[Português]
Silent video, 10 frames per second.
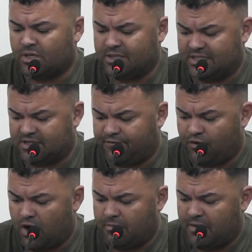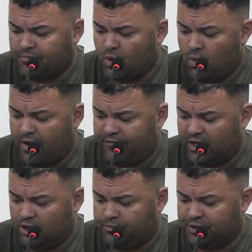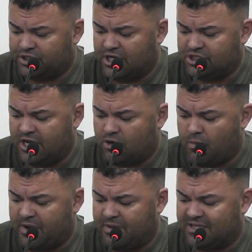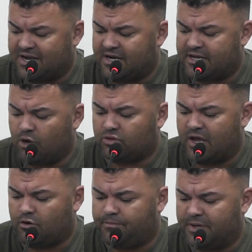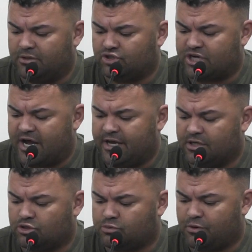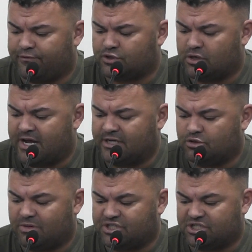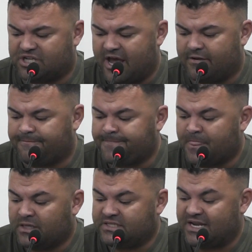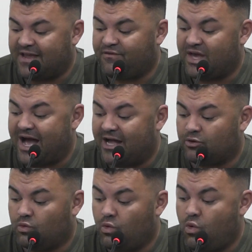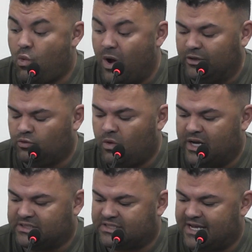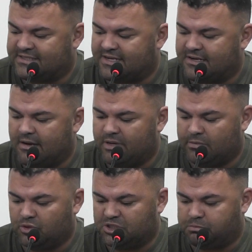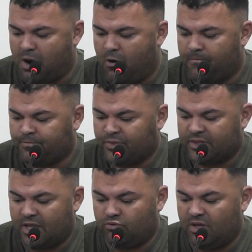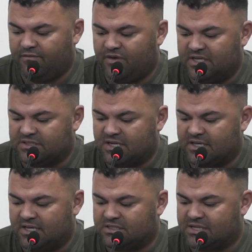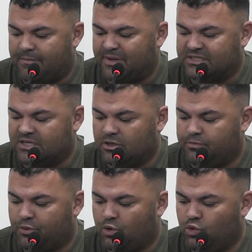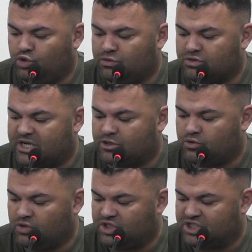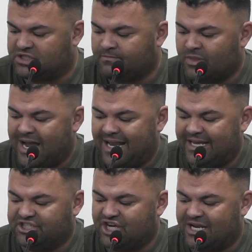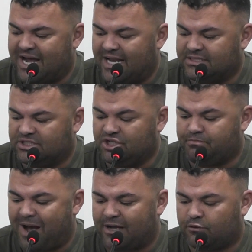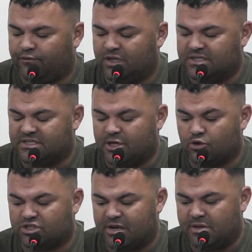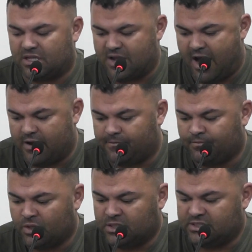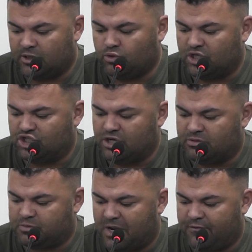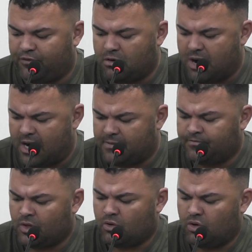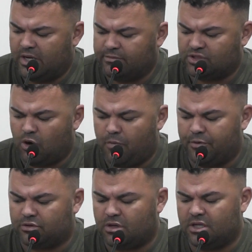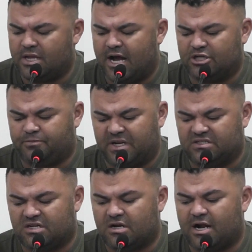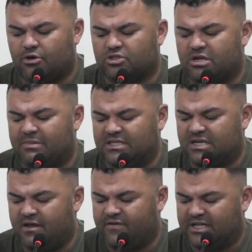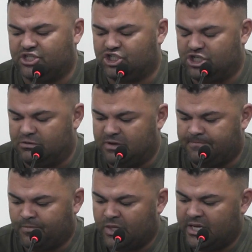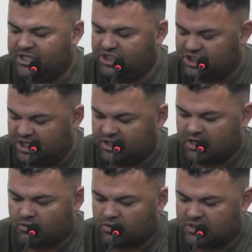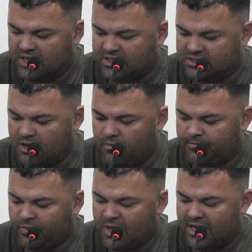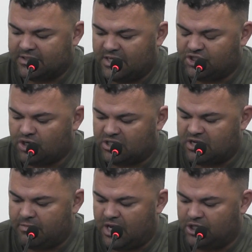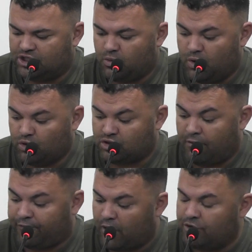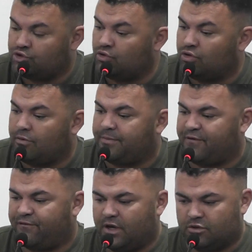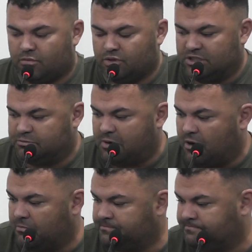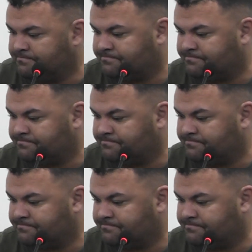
Desta forma, o referido projeto de lei complementar que altera o plano de carreira dos profissionais do magistério será enviado o quanto antes a essa Câmara Municipal, tendo em vista que está passando por últimos ajustes, além de análise de impacto financeiro e orçamentário. Sendo o que tínhamos para informar, colhemos a oportunidade para externar nossa mais elevada estima e distinta consideração Atenciosamente, Wilson Froio Júnior, prefeito municipal.